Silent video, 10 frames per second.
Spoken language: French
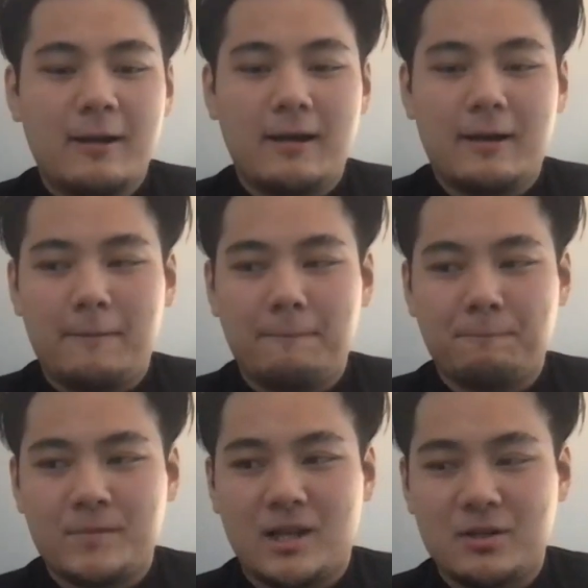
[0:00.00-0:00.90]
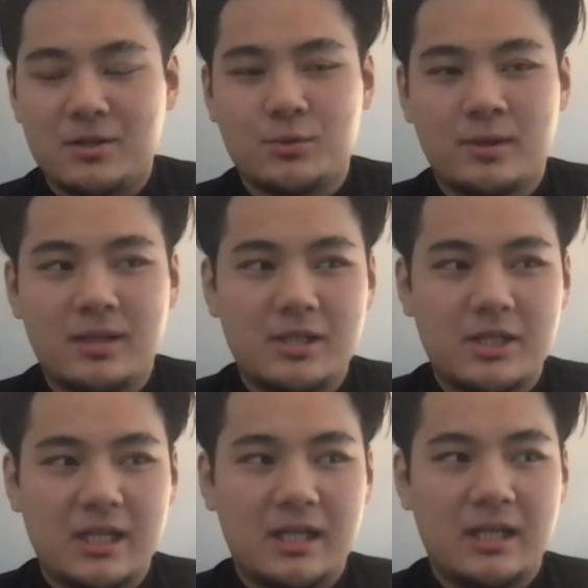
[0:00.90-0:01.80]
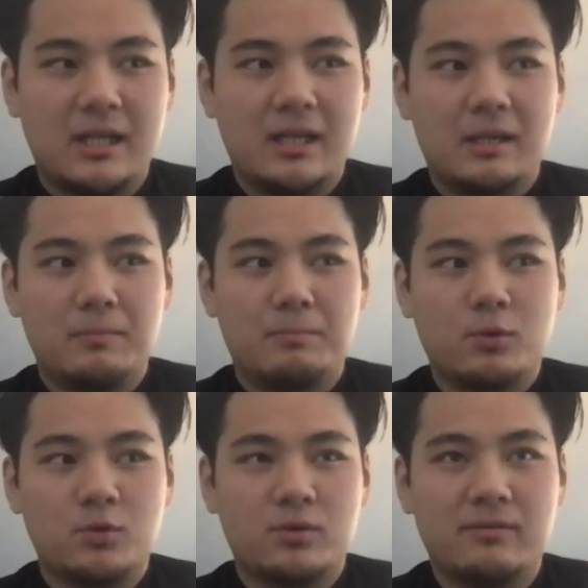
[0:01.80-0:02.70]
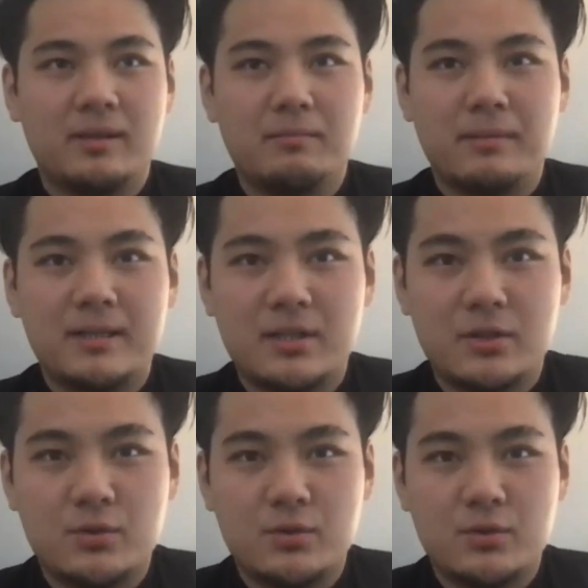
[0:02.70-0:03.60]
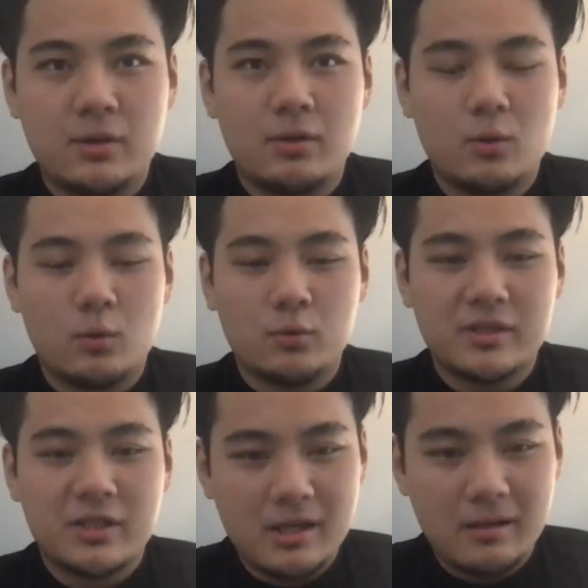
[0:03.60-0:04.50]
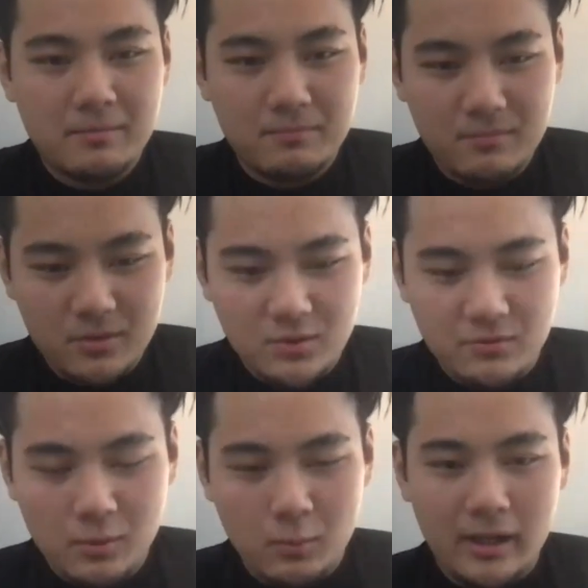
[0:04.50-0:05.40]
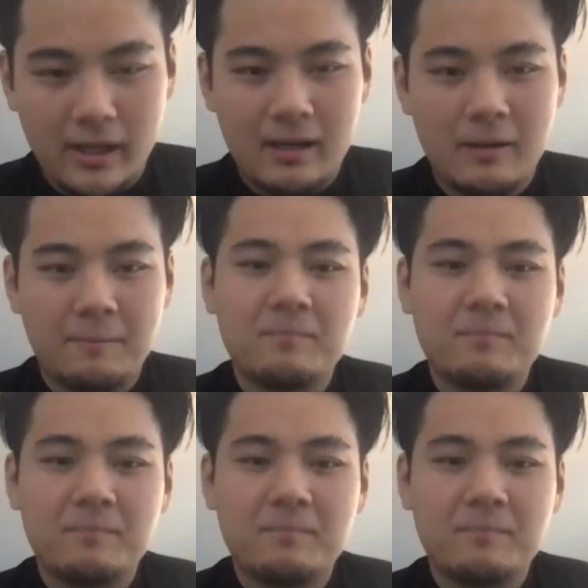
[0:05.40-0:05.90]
Euh, ensuite, j'ai poursuivi mes études au Cégep du Vieux-Montréal,